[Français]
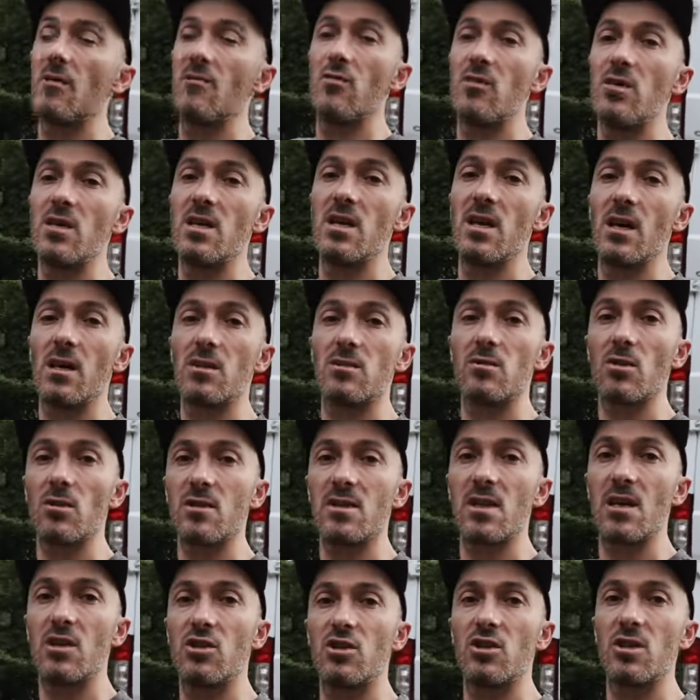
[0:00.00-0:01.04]
venir sur
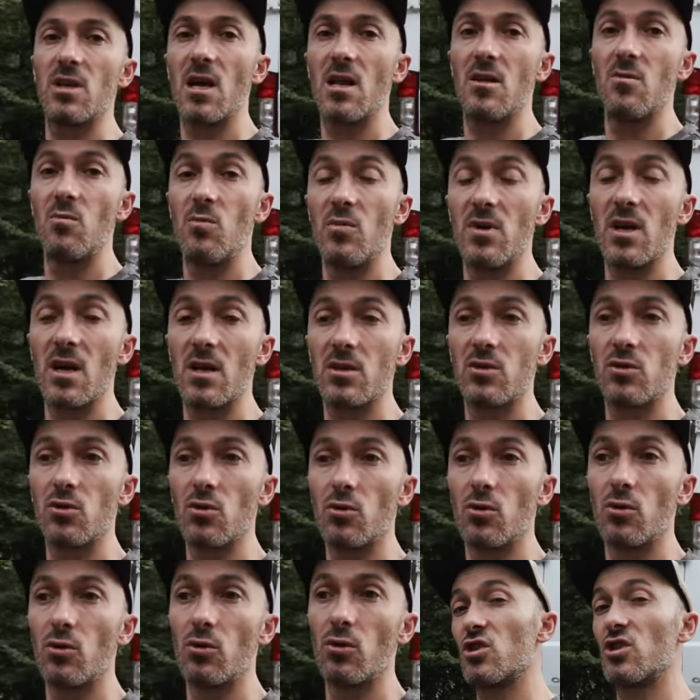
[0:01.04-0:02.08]
cette chaîne
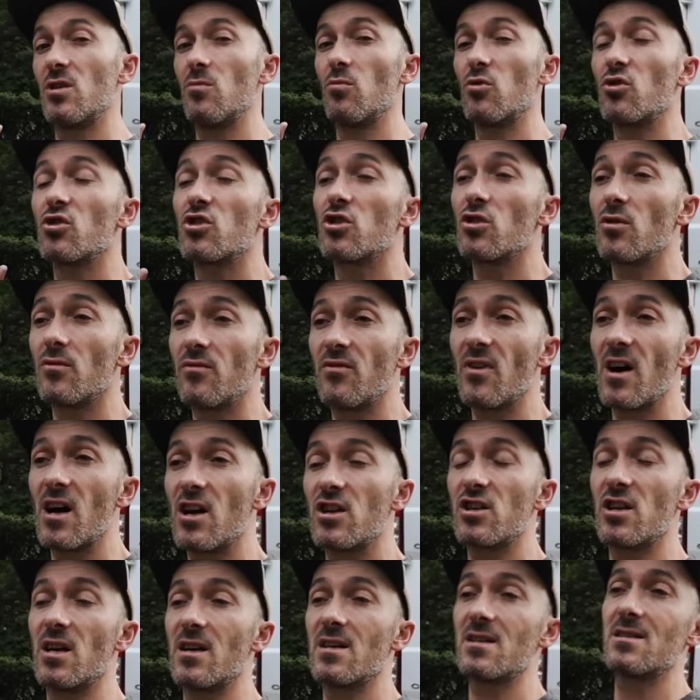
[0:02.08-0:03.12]
bientôt, j'ai mon
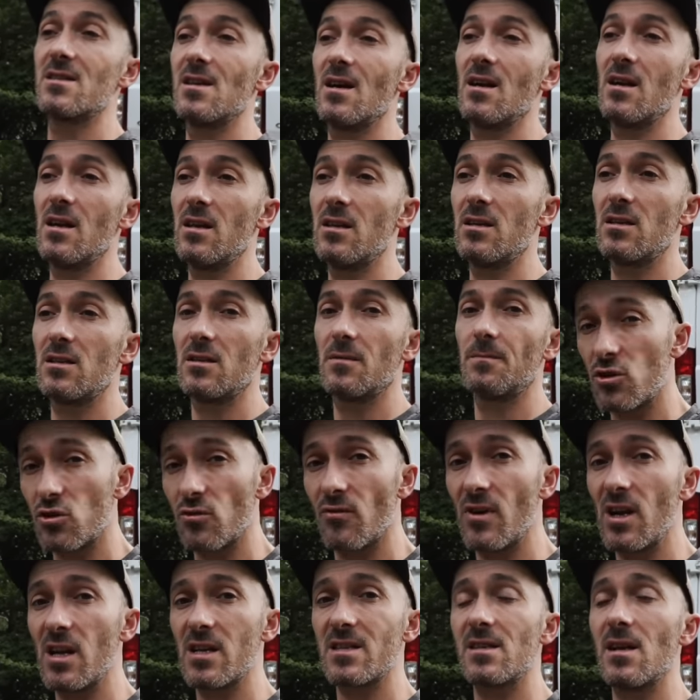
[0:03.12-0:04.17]
chauffage à installer. Je
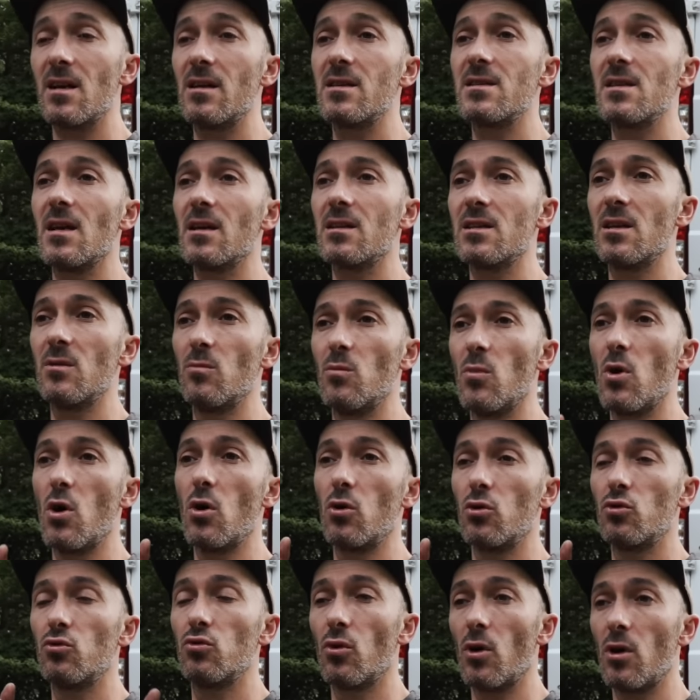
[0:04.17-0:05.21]
vais l'installer
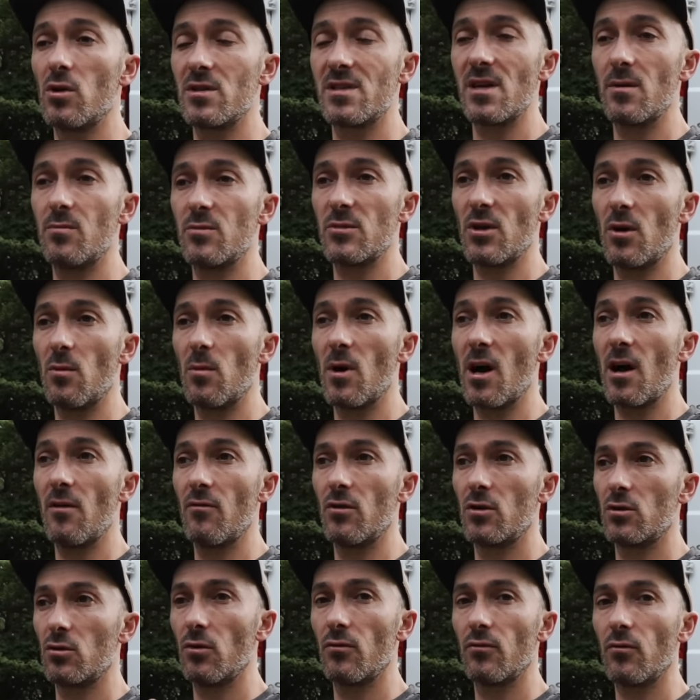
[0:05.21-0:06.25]
certainement courant septembre
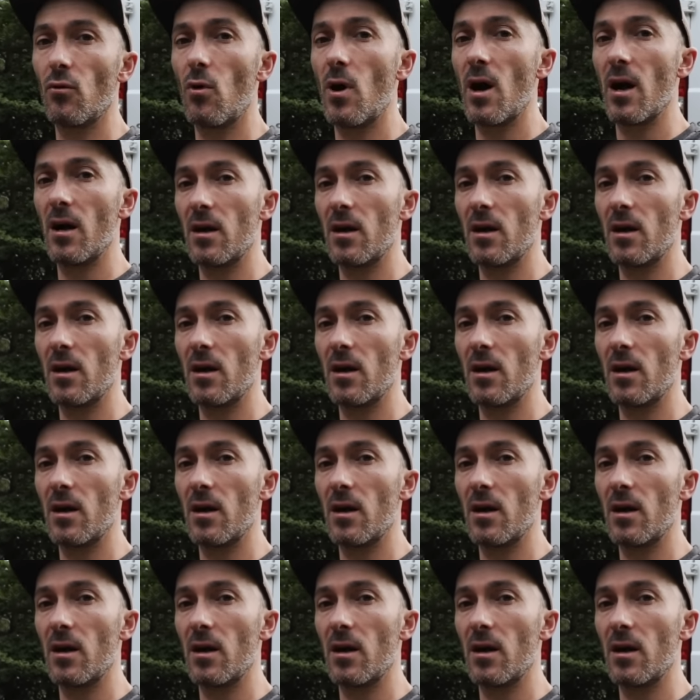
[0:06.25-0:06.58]
avant que le froid